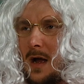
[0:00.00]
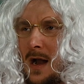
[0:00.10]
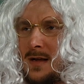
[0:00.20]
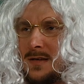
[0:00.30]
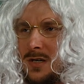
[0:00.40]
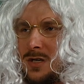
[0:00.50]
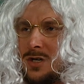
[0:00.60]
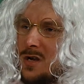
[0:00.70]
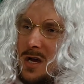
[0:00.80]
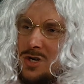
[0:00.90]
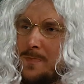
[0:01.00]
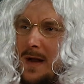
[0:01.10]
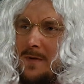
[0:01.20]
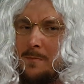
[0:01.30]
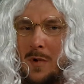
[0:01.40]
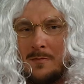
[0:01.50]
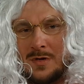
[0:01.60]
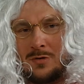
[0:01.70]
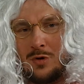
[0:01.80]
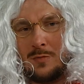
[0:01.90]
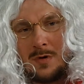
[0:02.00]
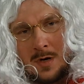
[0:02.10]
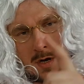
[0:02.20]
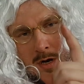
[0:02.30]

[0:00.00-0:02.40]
Alles richtig, ne? Ich bin einfach ein Bombentyp